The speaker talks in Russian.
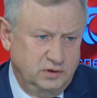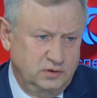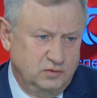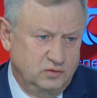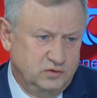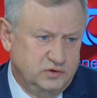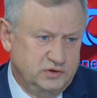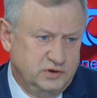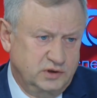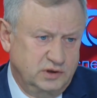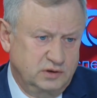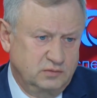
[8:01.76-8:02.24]

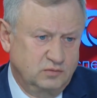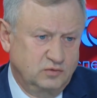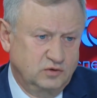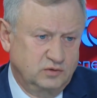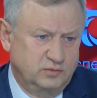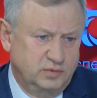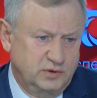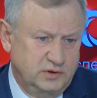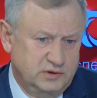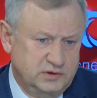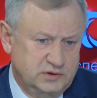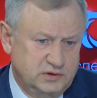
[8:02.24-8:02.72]
Текущий
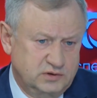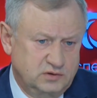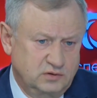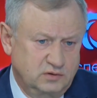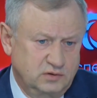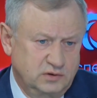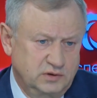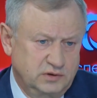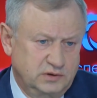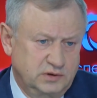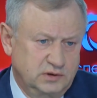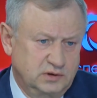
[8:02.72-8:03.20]
ремонт
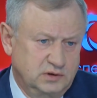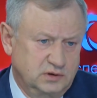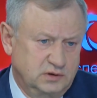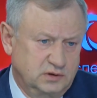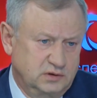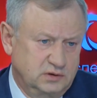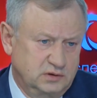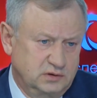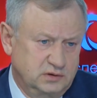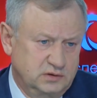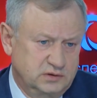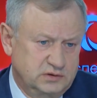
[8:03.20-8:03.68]
произошел,
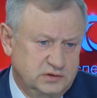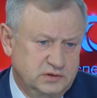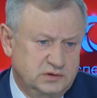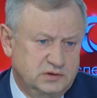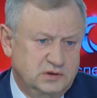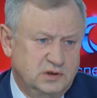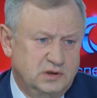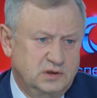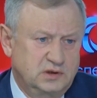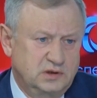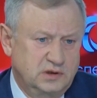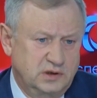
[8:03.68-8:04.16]
это э,
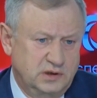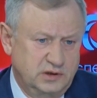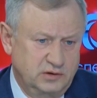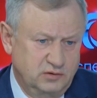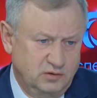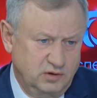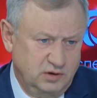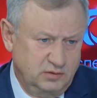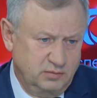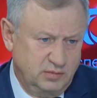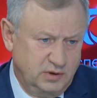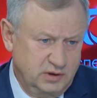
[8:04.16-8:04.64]
центральная
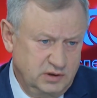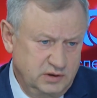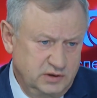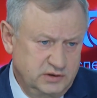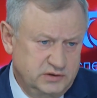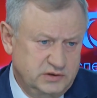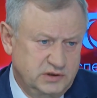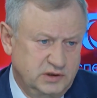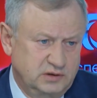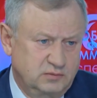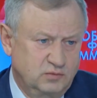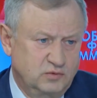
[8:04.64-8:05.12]
районная
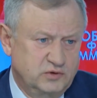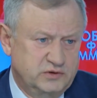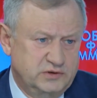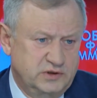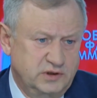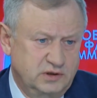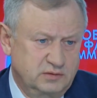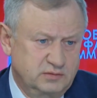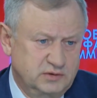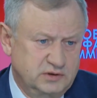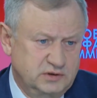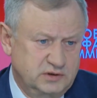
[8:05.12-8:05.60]
больница от
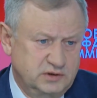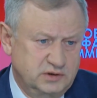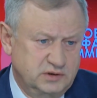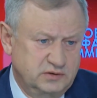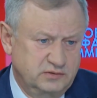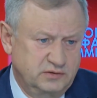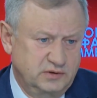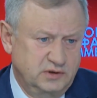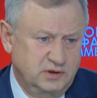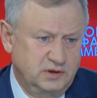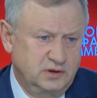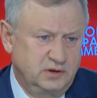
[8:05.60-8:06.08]
мозга
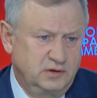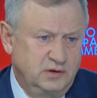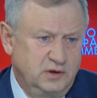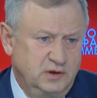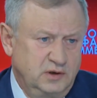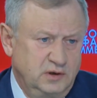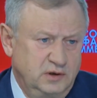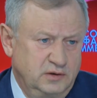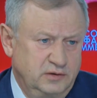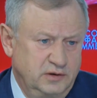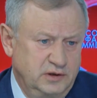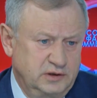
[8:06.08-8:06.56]
ремонтировали,
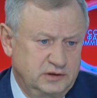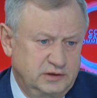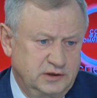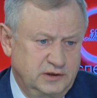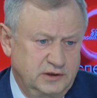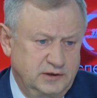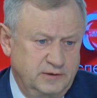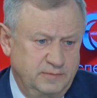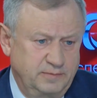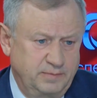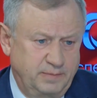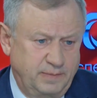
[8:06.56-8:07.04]

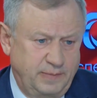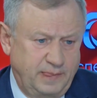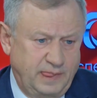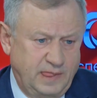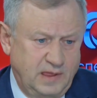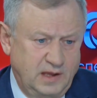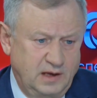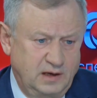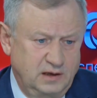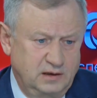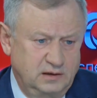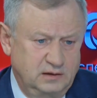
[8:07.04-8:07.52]
это
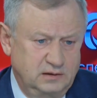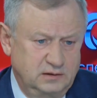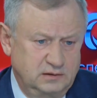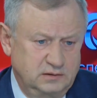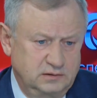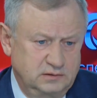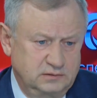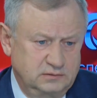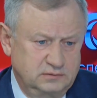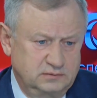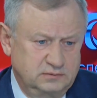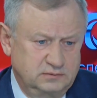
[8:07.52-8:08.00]

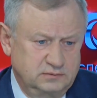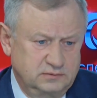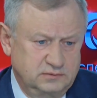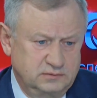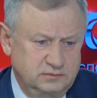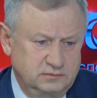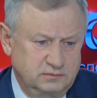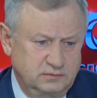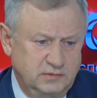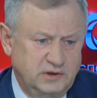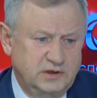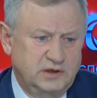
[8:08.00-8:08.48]
э,
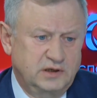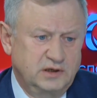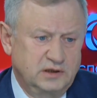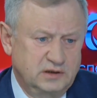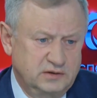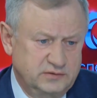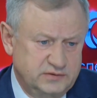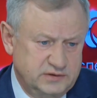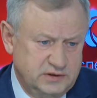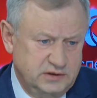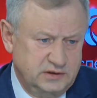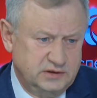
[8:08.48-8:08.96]

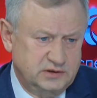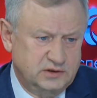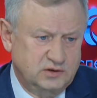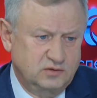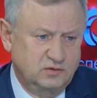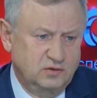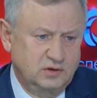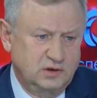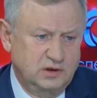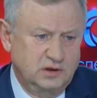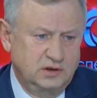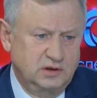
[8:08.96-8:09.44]
Маркеловская
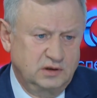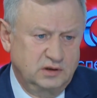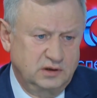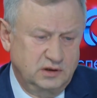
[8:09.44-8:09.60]
школа